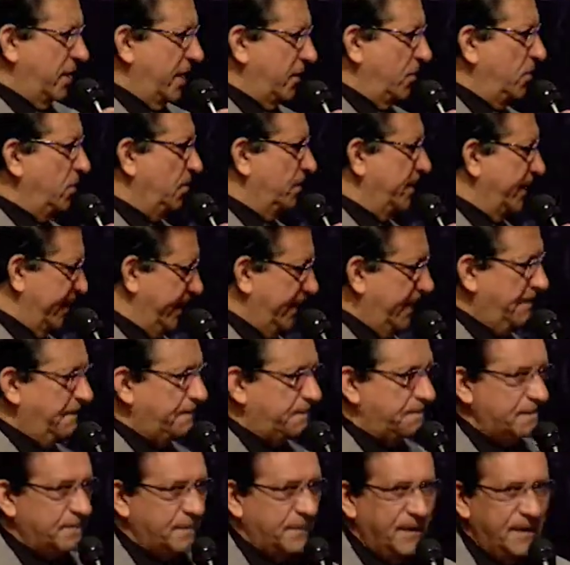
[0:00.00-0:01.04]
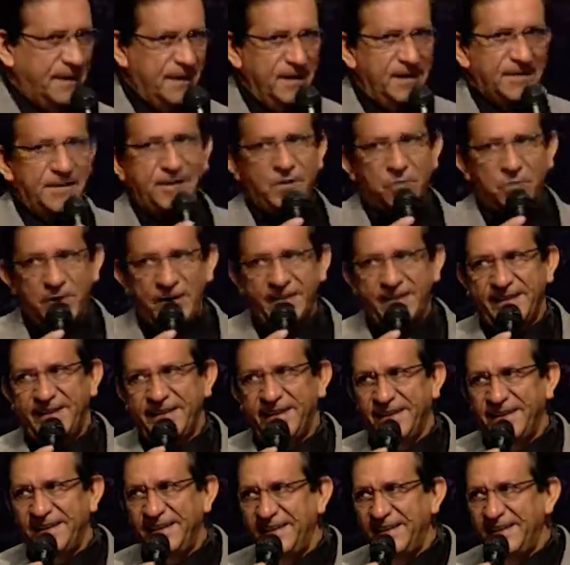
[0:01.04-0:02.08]
ladrón, ¿verdad?
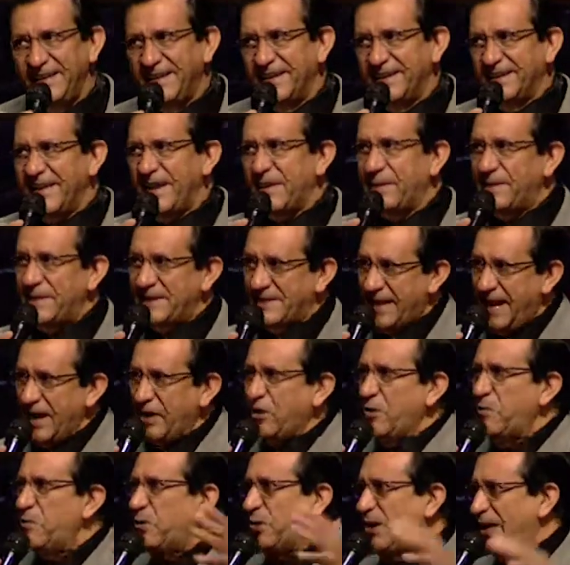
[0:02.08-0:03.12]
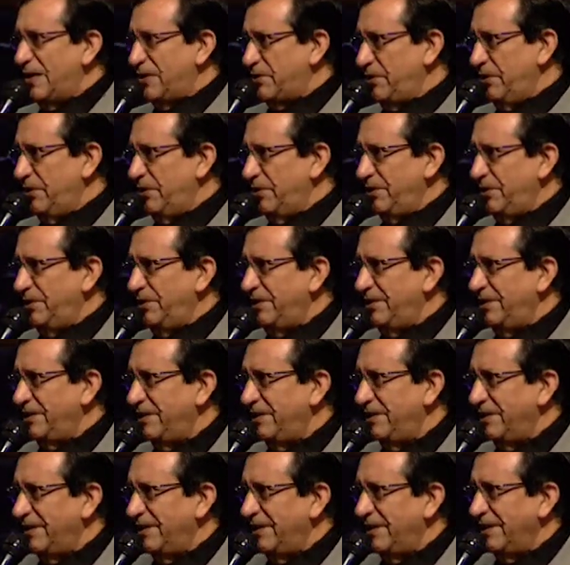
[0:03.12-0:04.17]
Recuerde que vendrá como ladrón
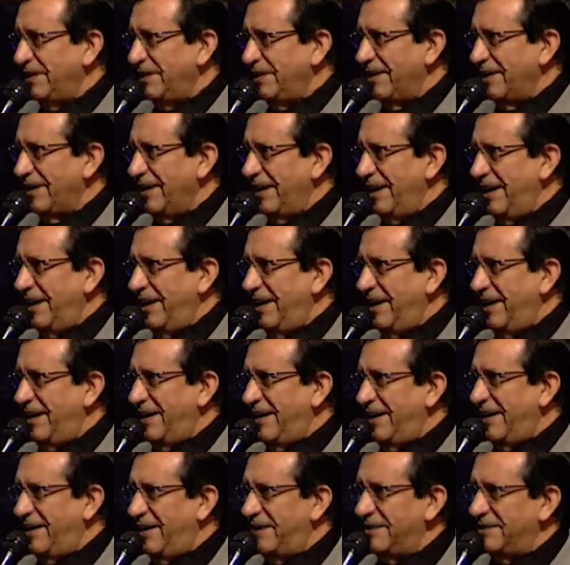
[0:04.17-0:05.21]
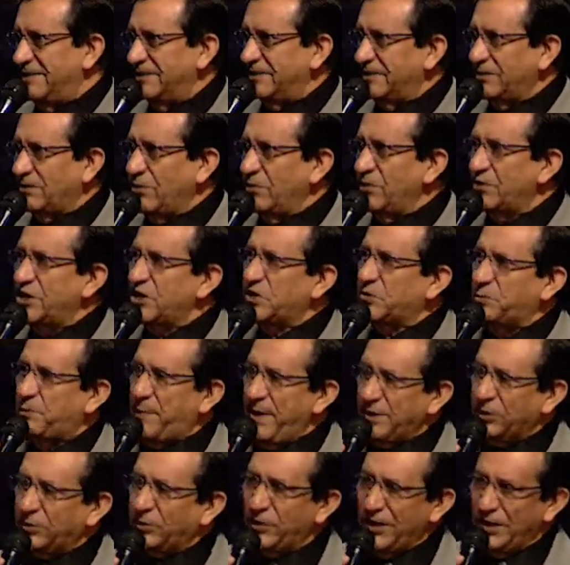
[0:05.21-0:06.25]
ah, con
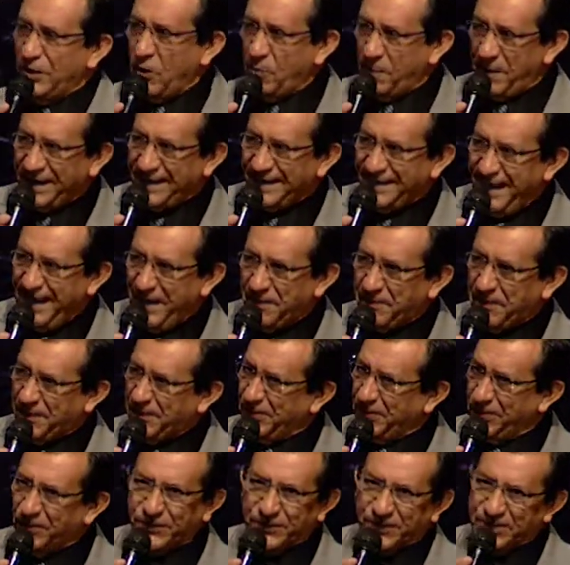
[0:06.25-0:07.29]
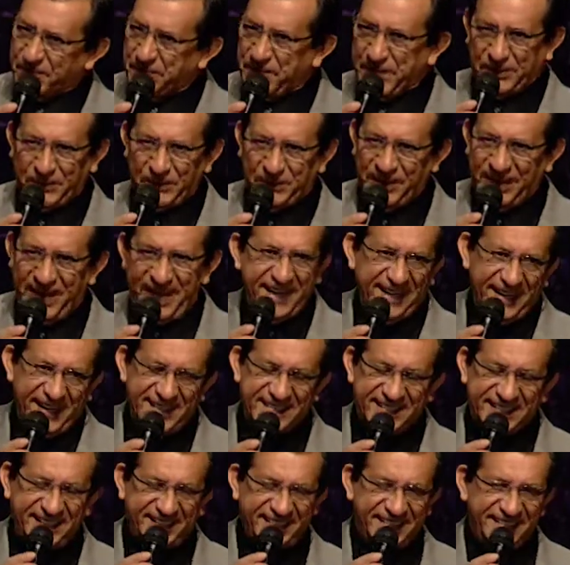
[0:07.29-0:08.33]
respecto de la humanidad, pero no con respecto de la
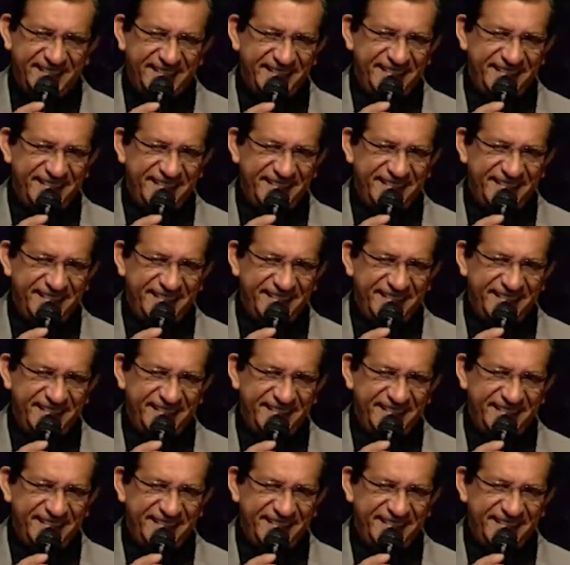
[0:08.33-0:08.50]
iglesia.